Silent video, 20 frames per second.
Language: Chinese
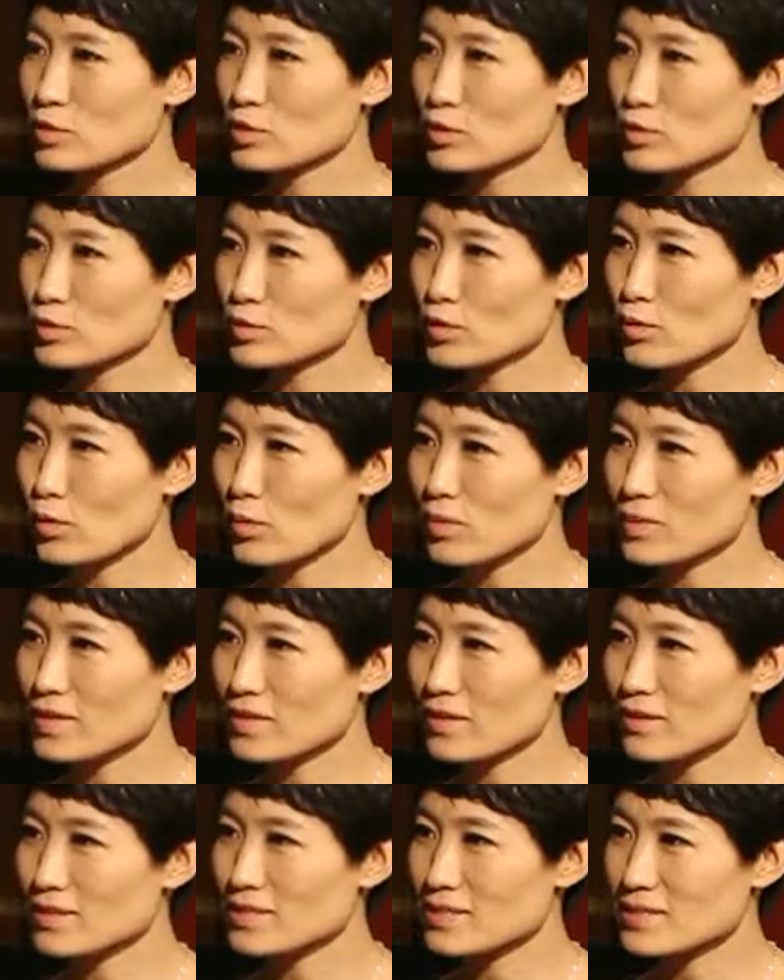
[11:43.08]
就是说，我
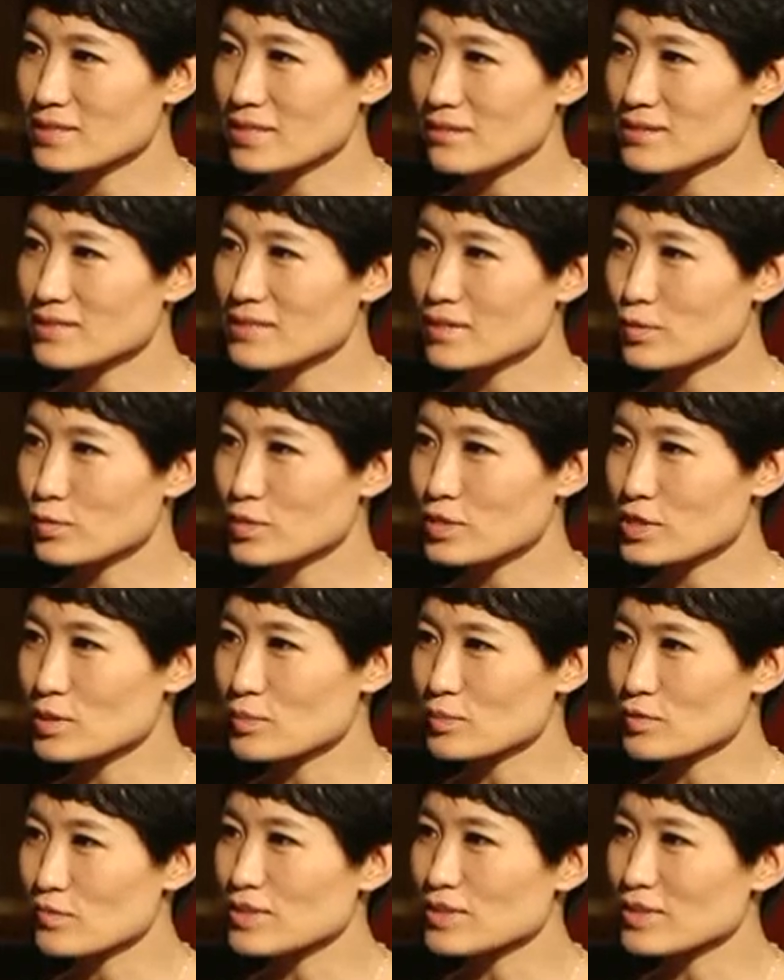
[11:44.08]
们要想解决
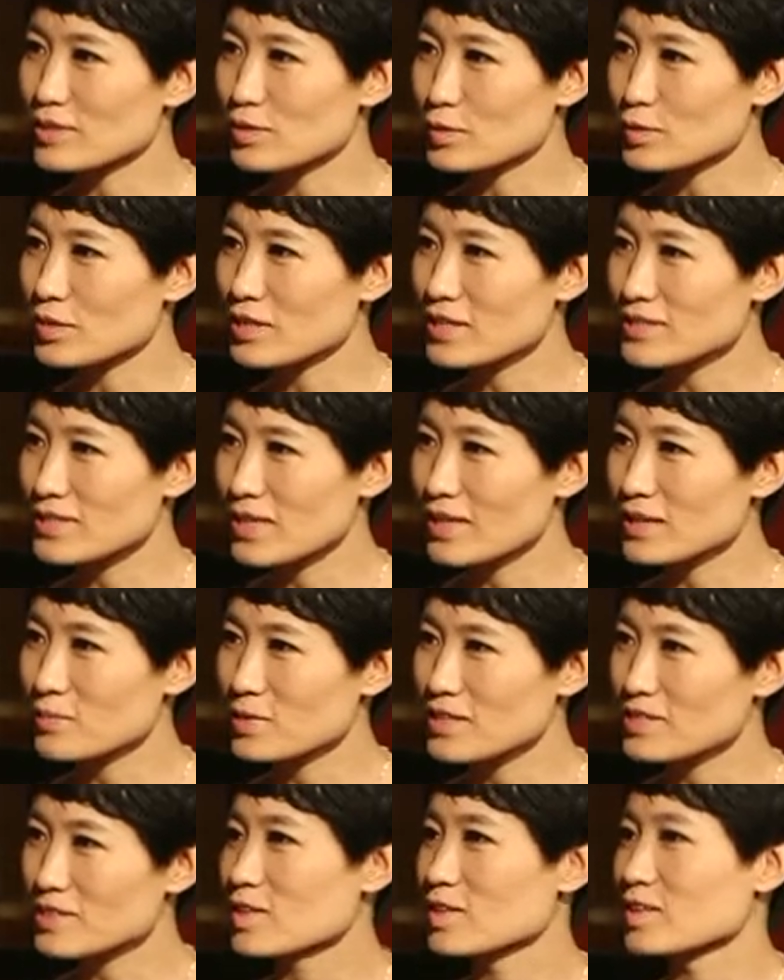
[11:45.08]
什么问题，都可以在
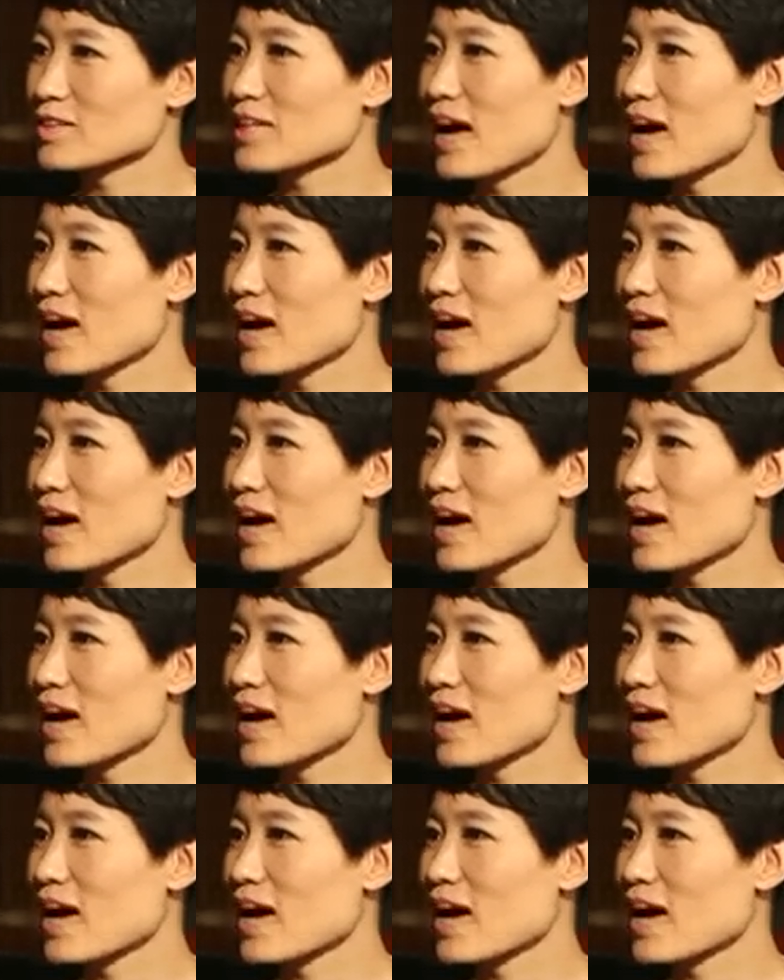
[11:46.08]
里面找。